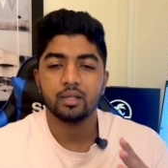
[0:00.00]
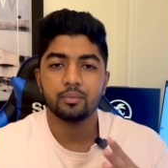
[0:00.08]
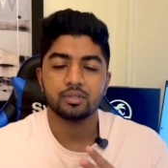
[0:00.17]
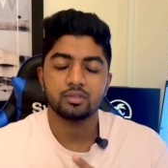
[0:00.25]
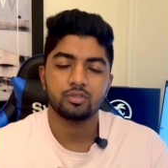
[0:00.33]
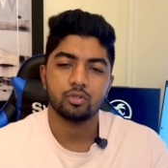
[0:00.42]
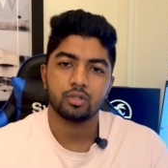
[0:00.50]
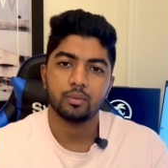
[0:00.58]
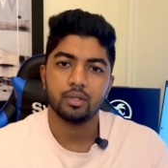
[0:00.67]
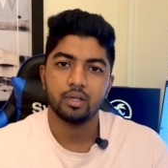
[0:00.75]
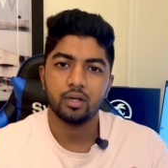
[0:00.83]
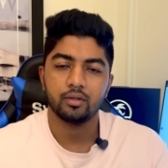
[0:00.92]
90 परसेंट चौथे
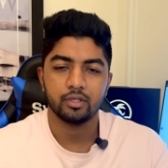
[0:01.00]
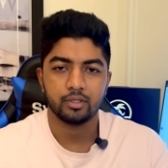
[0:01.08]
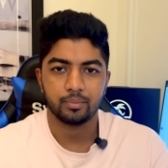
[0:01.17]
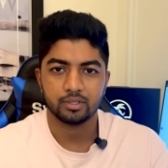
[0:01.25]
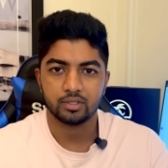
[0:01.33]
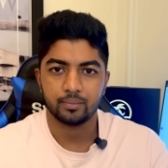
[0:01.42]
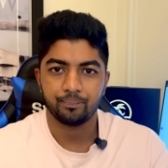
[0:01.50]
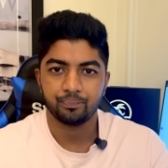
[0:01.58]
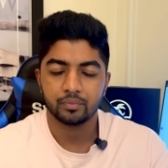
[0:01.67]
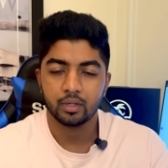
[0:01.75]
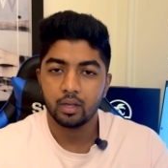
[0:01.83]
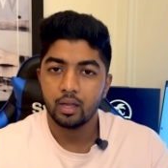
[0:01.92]
महीने 100 परसेंट
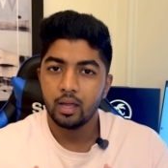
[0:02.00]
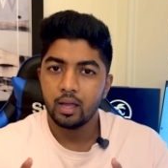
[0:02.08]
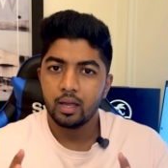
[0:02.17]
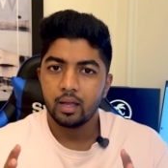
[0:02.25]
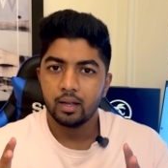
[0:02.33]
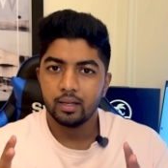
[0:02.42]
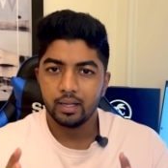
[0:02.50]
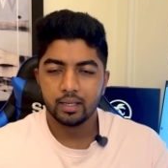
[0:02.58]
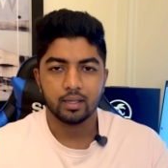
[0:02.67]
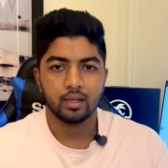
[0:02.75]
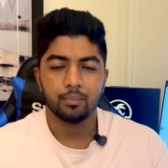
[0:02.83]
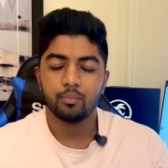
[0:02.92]

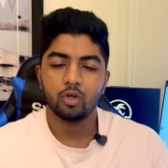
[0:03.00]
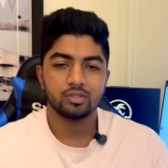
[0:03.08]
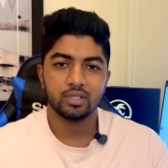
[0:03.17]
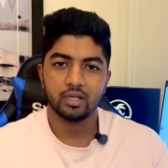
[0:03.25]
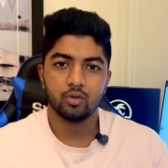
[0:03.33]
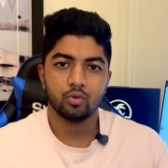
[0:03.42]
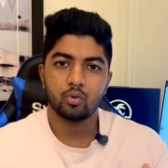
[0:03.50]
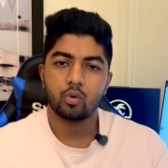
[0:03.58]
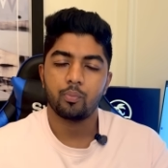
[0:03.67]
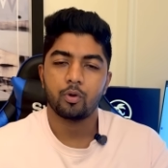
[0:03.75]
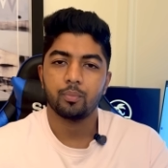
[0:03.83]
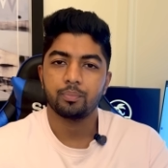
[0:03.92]
लेकिन अब बहुत सारे लोगों
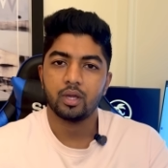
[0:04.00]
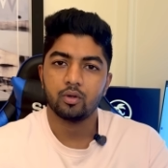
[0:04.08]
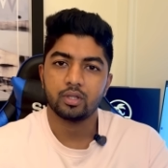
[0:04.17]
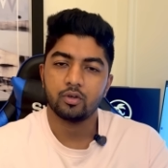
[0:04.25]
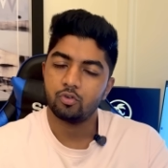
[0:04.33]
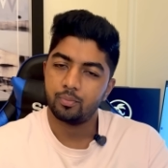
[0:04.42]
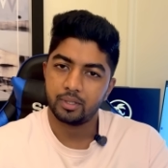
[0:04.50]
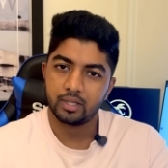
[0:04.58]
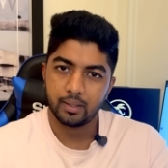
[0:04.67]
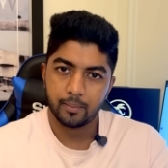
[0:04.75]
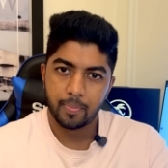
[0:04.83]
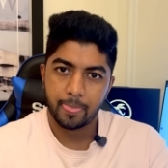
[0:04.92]
को प्रॉप क्या होता है वो
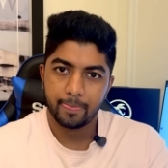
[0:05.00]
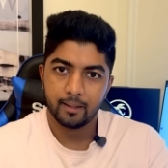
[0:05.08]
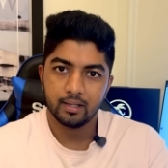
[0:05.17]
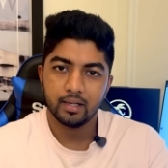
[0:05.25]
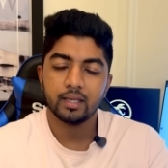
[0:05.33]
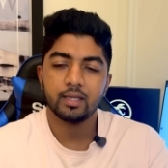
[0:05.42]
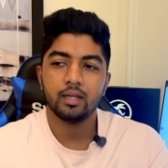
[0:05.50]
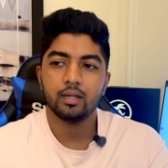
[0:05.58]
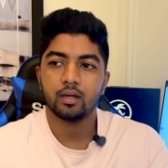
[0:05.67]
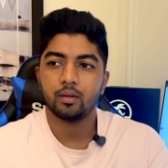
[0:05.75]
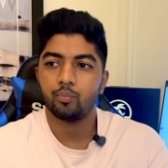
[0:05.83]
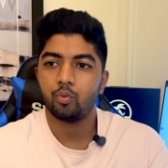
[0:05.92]
पता है
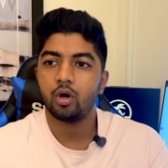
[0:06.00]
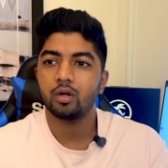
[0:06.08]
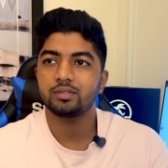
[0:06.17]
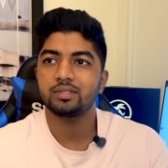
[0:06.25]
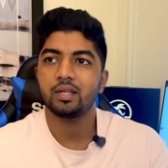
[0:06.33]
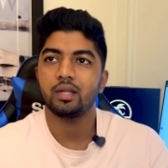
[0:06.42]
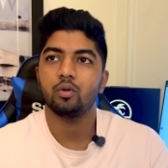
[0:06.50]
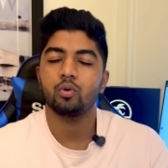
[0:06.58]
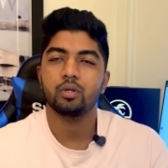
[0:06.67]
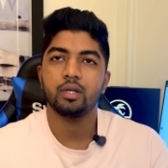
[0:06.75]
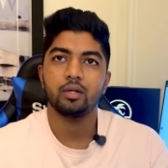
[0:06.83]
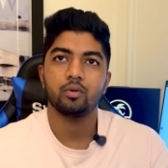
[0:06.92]
लेकिन बहुत सारे
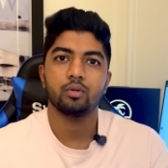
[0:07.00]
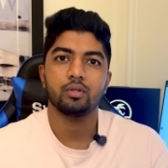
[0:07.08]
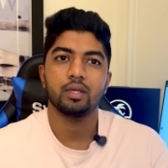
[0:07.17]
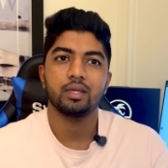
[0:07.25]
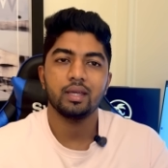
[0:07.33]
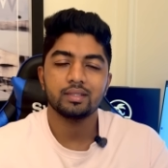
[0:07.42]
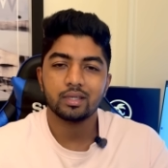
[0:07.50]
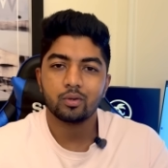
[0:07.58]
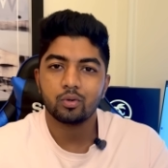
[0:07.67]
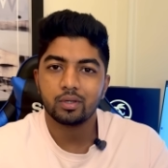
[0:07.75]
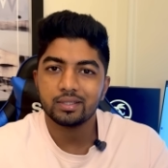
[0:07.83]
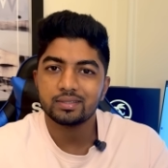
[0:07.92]
लोग ये ढूंढते हैं कि ऐसे
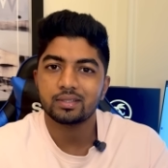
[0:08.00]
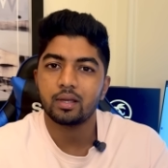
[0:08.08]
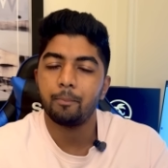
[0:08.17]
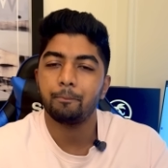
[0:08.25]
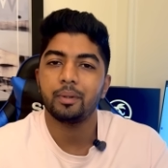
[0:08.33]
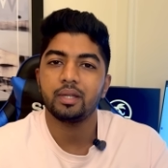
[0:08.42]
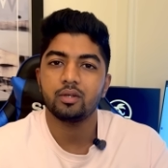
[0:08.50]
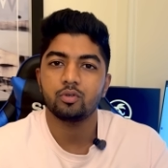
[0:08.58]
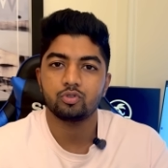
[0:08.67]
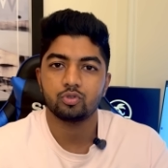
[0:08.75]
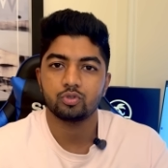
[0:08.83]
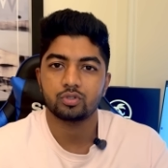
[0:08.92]
किस कंपनी
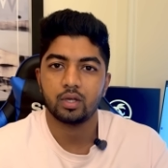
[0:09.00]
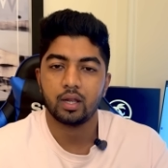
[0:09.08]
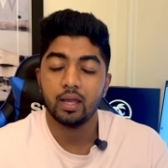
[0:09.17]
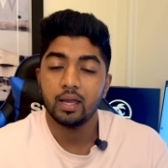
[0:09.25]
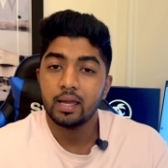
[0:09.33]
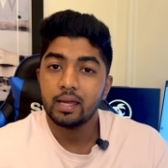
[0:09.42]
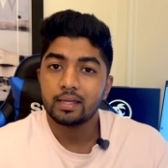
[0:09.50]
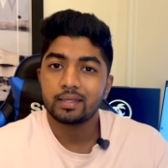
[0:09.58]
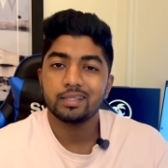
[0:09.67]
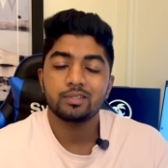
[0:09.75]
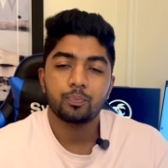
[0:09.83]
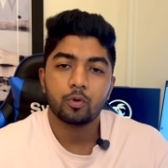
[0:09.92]
को चूज़ करें
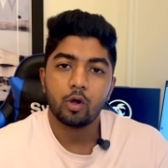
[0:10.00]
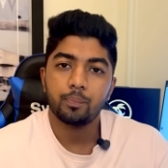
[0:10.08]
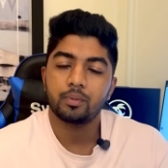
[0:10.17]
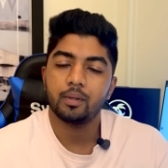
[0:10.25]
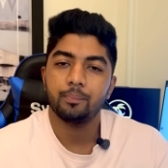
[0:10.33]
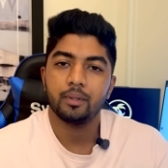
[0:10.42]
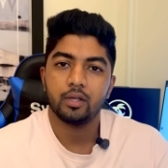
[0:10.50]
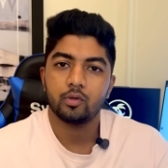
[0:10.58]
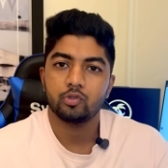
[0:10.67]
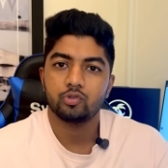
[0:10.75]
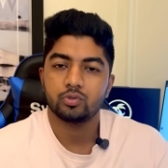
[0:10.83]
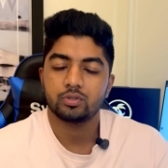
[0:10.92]
किस प्रॉप कंपनी
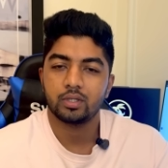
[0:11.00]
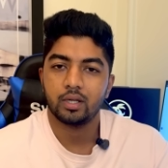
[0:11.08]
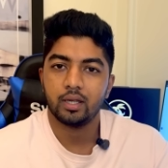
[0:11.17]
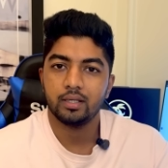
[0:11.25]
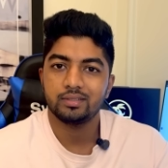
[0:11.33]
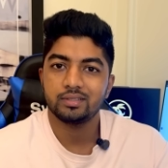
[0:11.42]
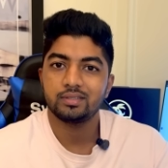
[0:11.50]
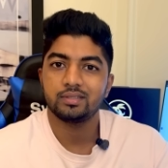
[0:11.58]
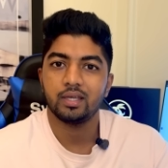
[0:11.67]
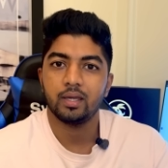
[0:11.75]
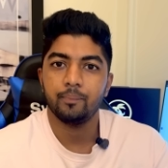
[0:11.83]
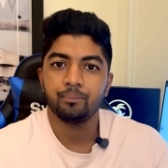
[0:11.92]
को चूज़ करें जिससे